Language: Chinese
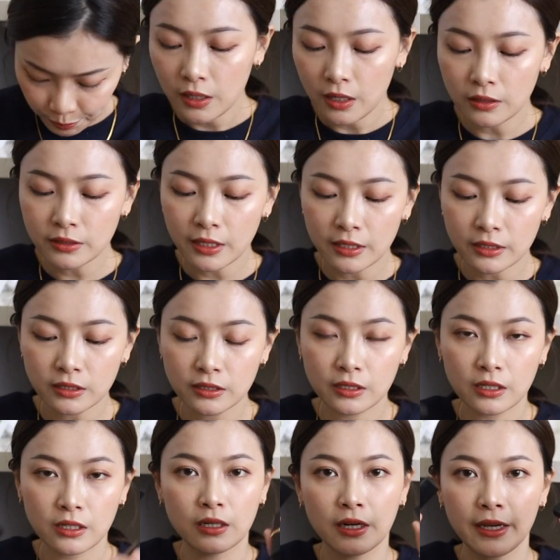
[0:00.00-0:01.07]
然后再是这
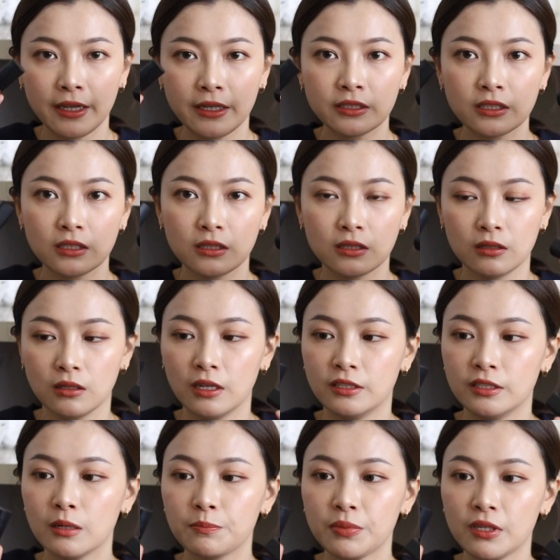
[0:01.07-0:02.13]
个黑色，
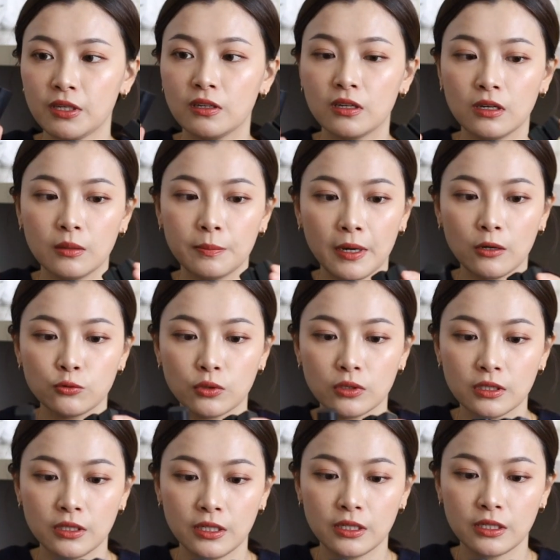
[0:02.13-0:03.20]
很像皮革包
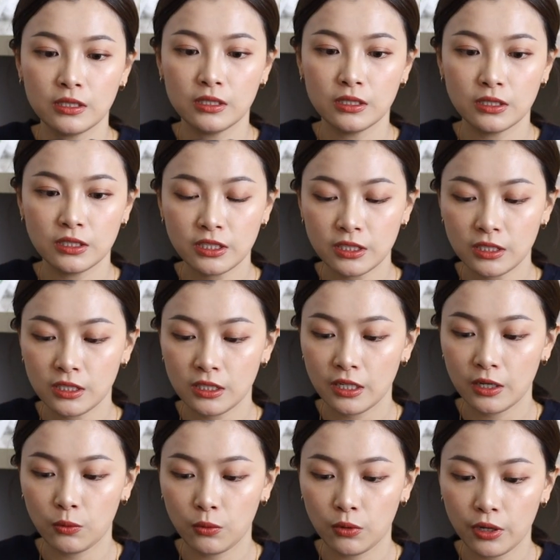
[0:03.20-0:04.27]
装的那个系
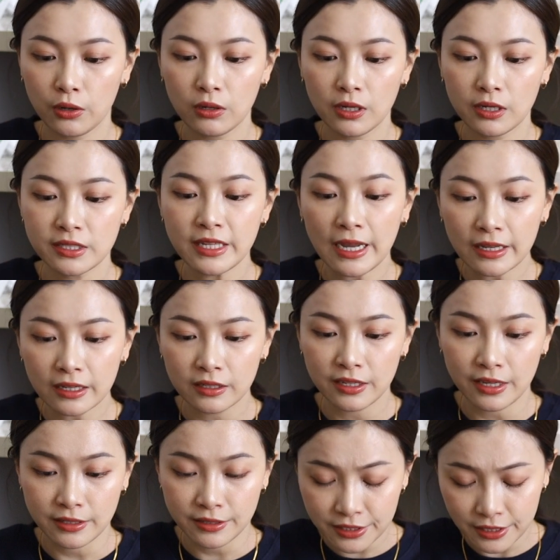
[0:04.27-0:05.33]
列，我留了三个
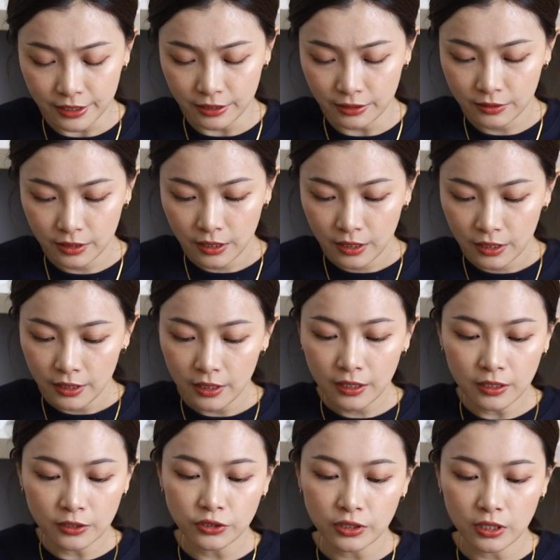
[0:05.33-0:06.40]
颜色。一
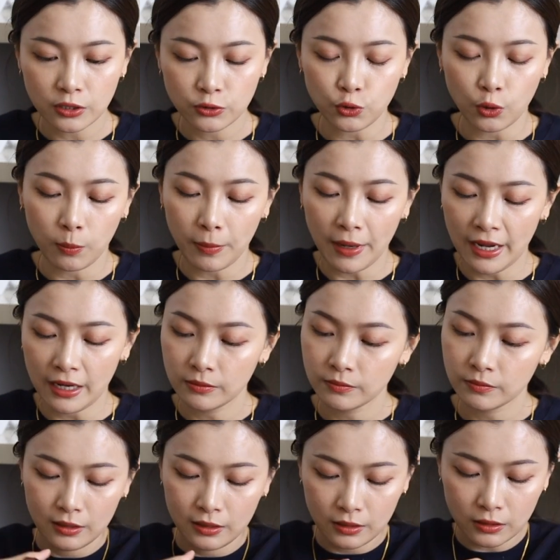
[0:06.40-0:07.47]
个是二九八，
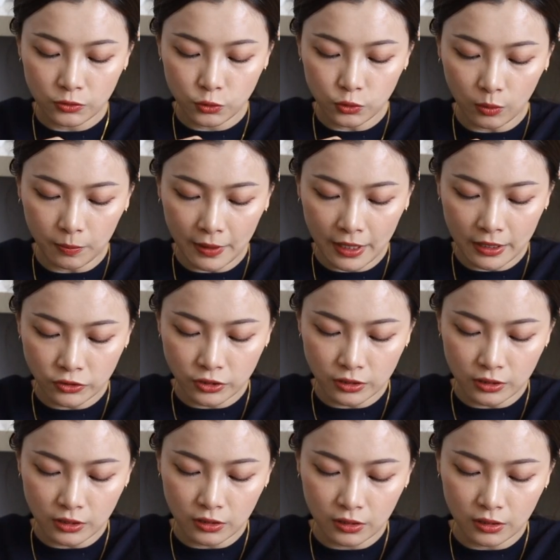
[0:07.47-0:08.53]
二九八
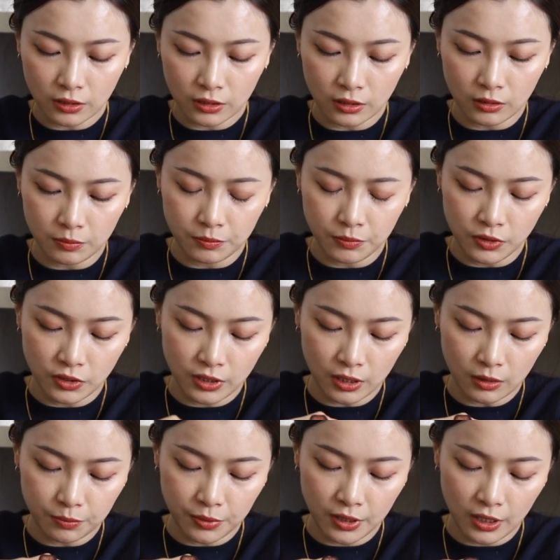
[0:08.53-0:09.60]
是一个比
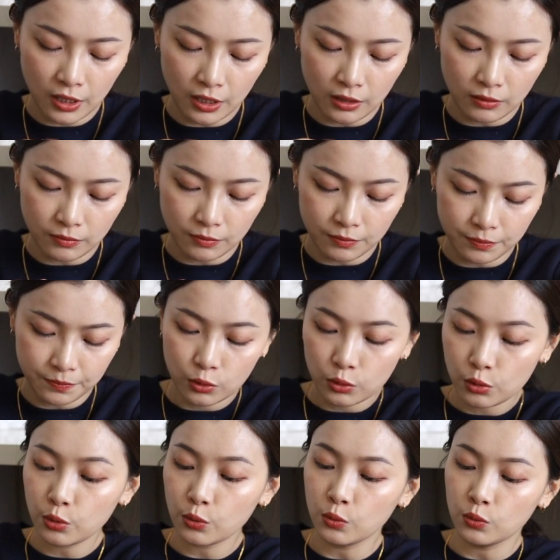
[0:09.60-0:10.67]
较偏
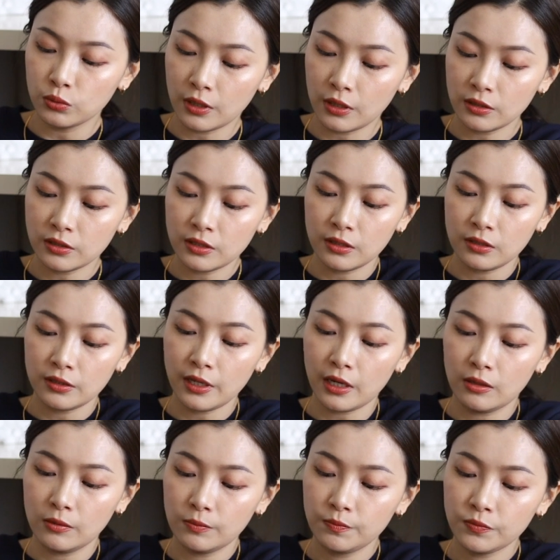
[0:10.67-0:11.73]
土的色
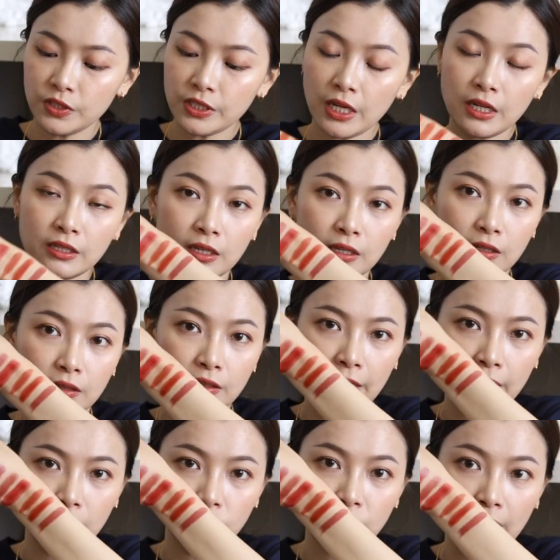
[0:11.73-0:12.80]
调，加一点
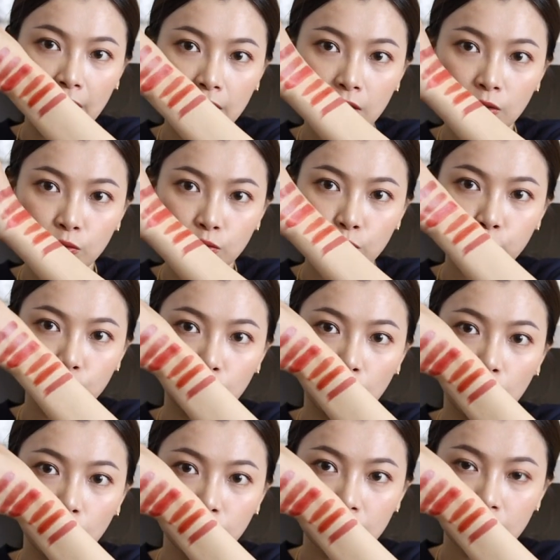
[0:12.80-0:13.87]
奶茶那种土
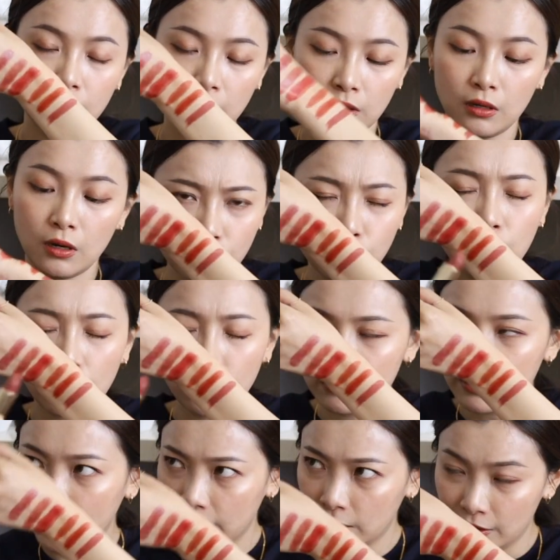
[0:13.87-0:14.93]
红色，乌
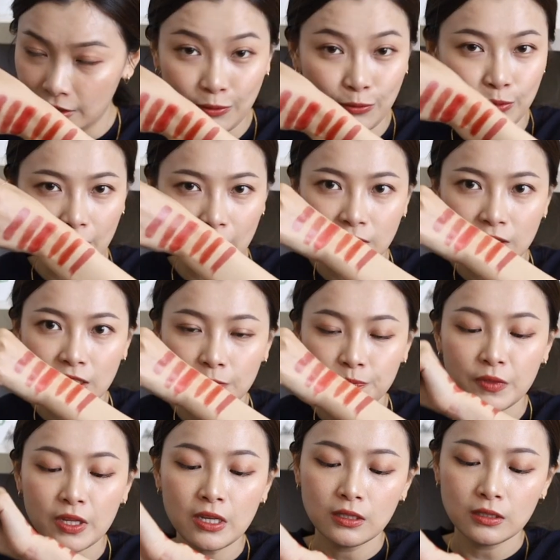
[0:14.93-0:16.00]
龙奶的那种颜色，
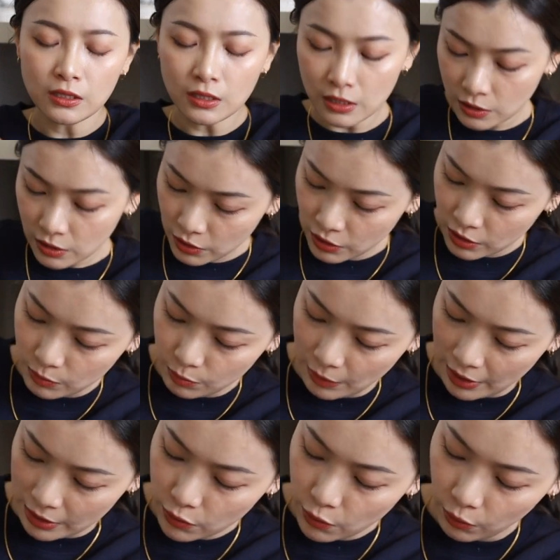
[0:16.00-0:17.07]
这颜色其实
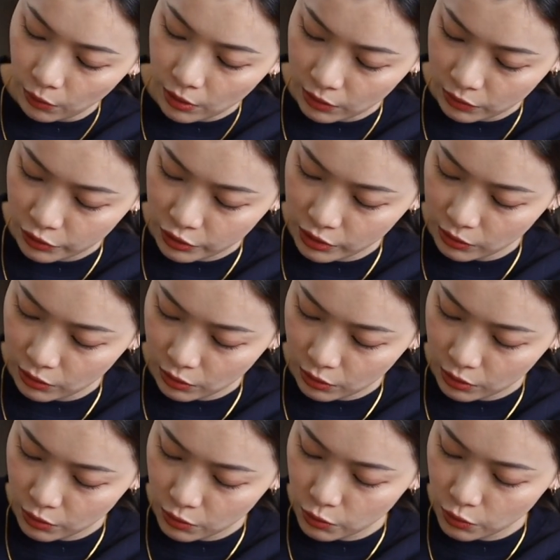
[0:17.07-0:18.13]
蛮有个性的，
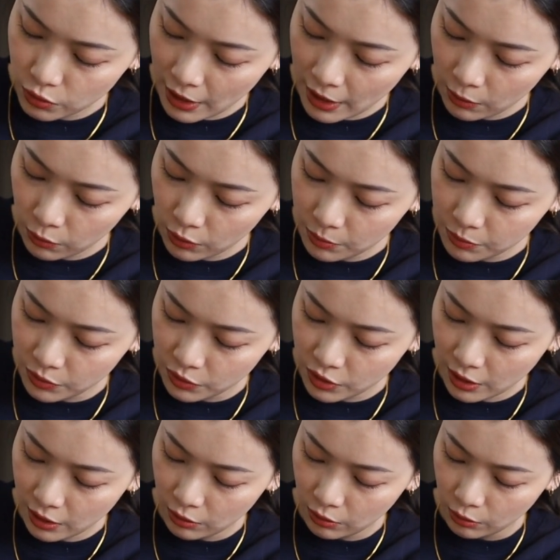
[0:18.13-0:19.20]
可是就是它会比
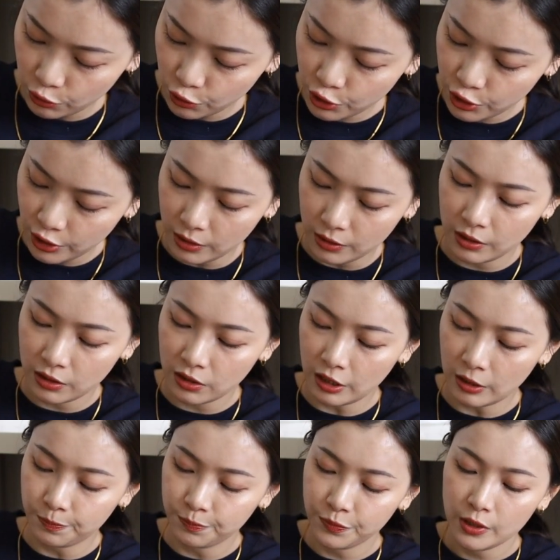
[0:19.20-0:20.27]
较沉一
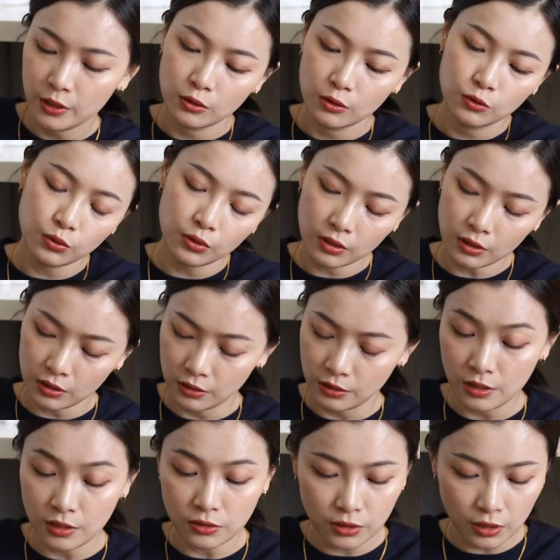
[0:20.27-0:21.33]
点，所以可
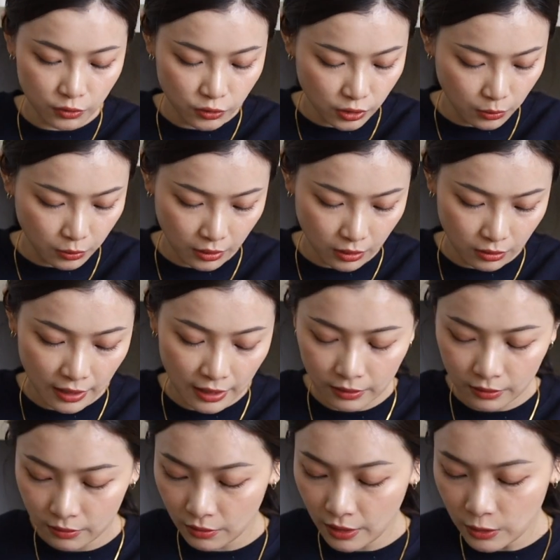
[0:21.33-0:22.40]
能也是要稍微
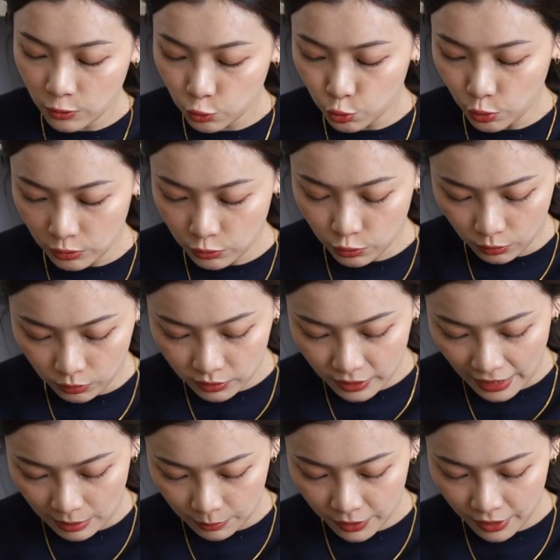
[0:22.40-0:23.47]
看看妆容
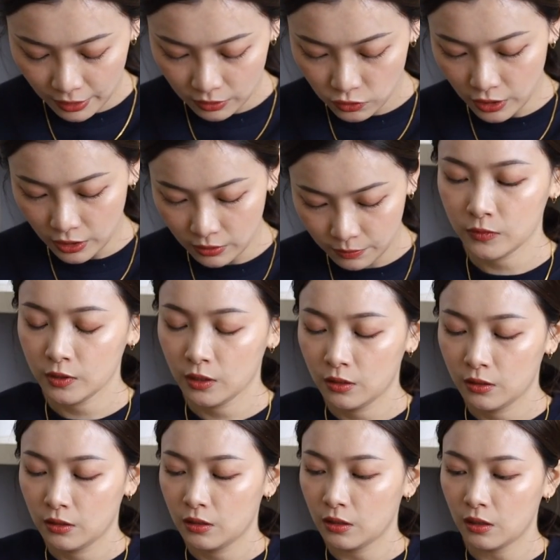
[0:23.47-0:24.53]
搭配这样。
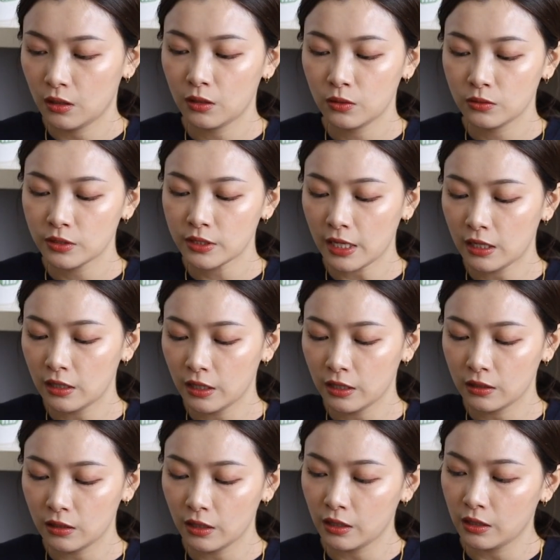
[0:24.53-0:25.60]
然后三
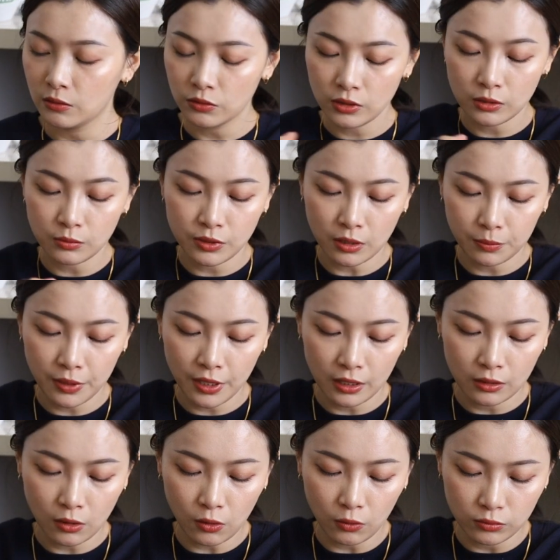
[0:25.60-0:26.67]
零零是比较
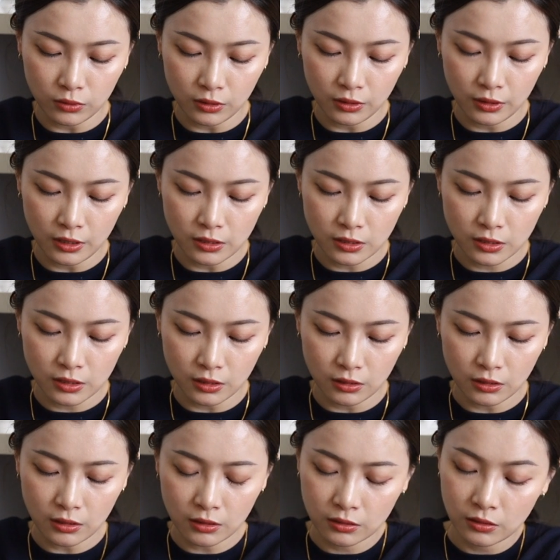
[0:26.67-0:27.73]
偏红的颜色
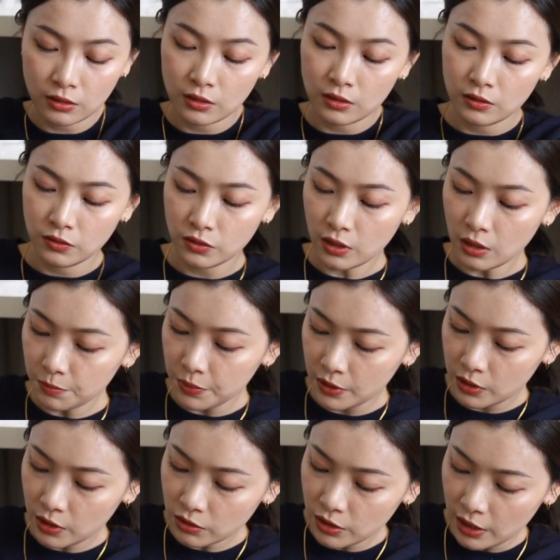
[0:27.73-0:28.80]
啊，但
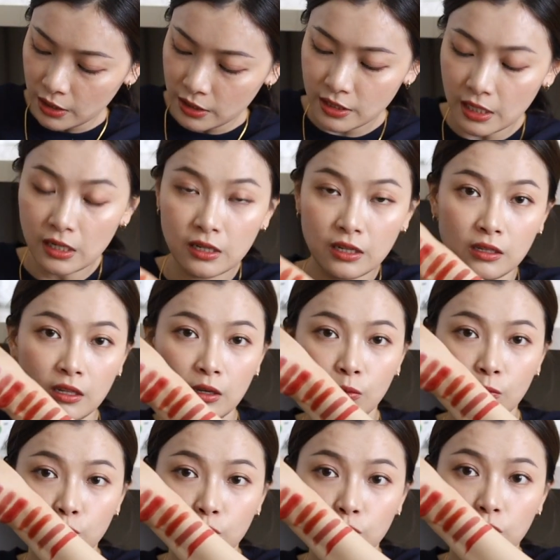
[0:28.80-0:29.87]
比较起来三零
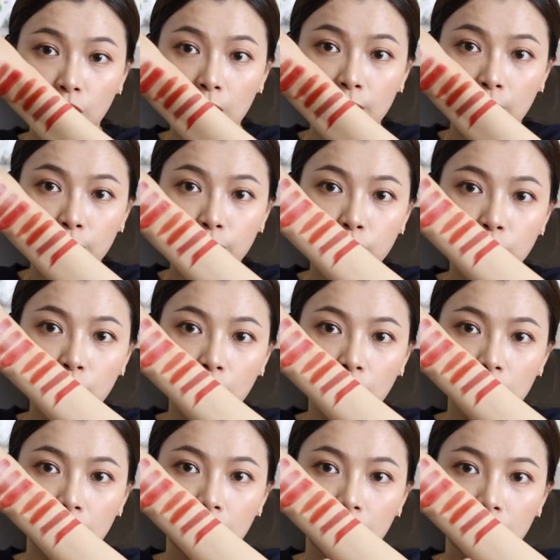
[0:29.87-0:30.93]
零我觉得就还蛮普
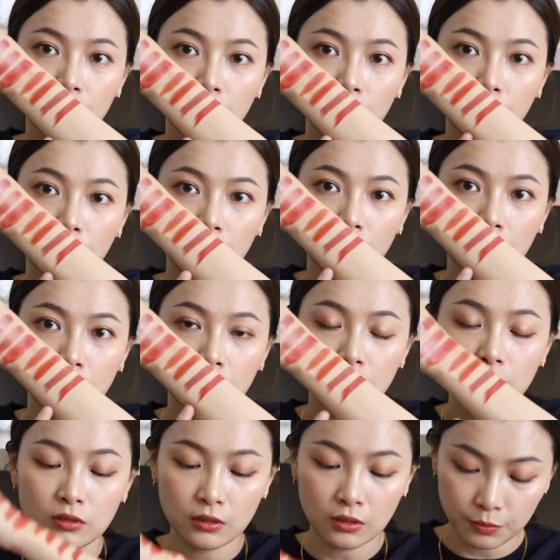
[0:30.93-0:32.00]
通的，有没有
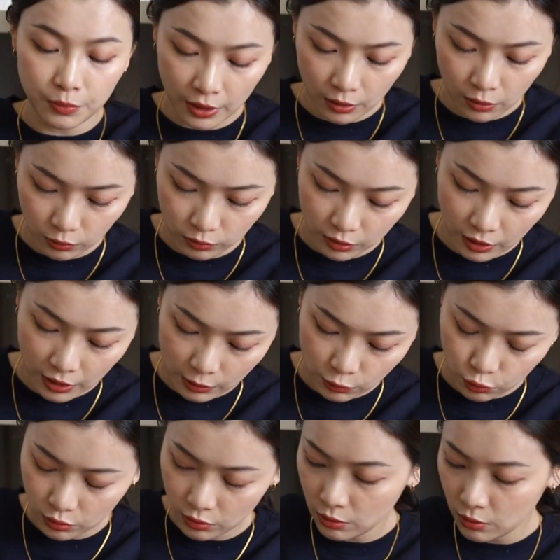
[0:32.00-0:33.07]
这个偏红的感觉？